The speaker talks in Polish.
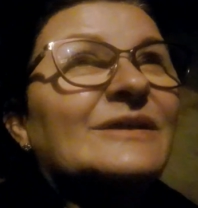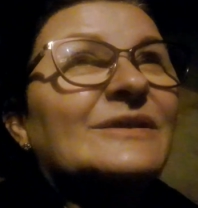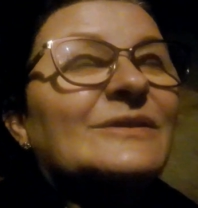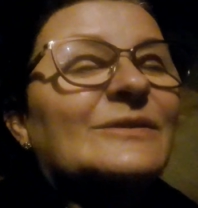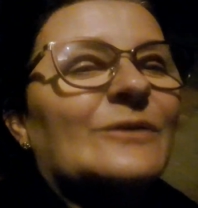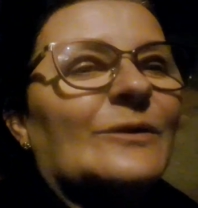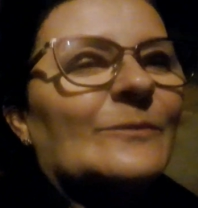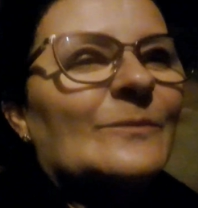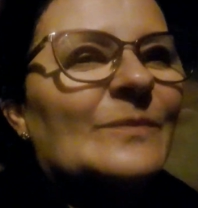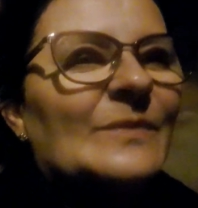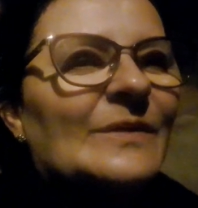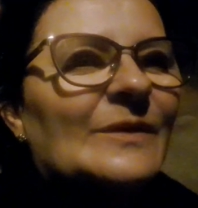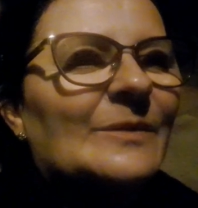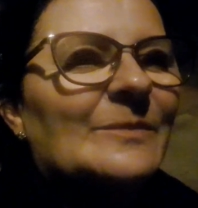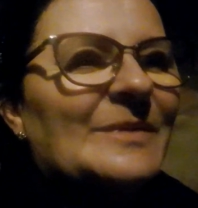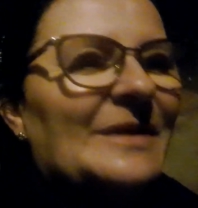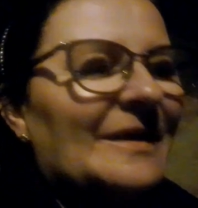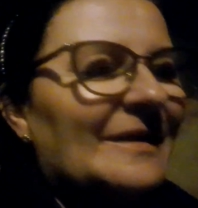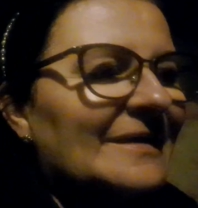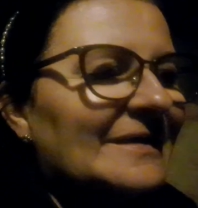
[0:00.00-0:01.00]
No,
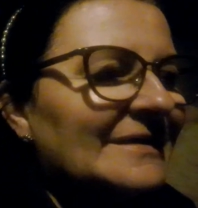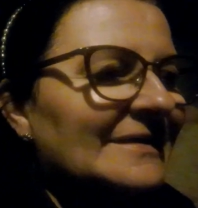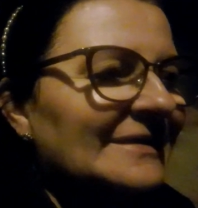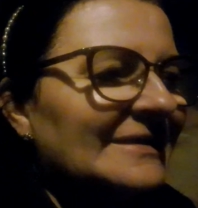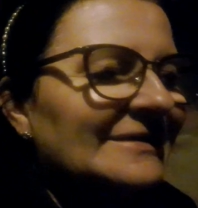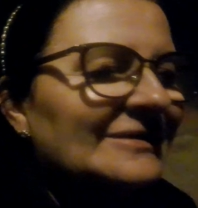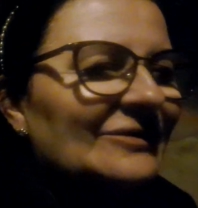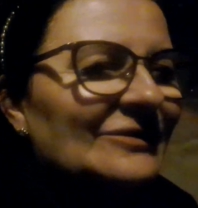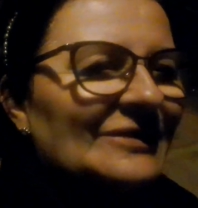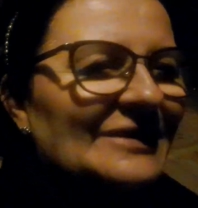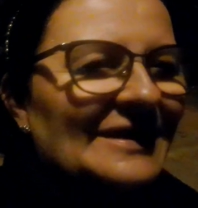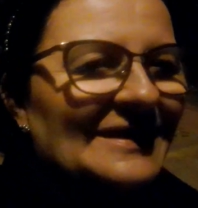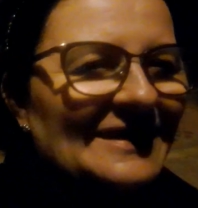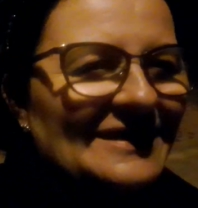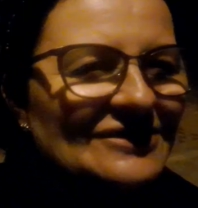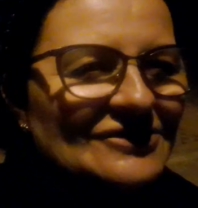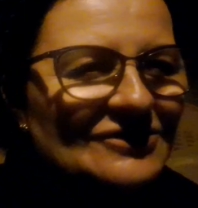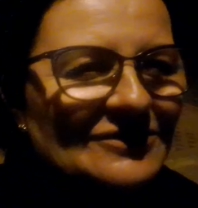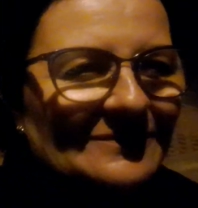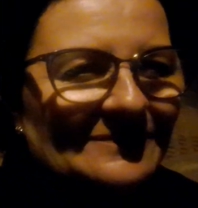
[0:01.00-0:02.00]
dobra, to na
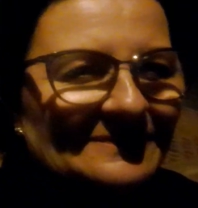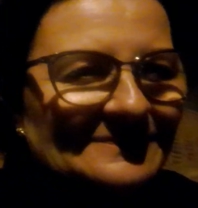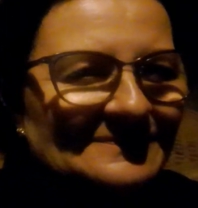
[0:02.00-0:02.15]
razie.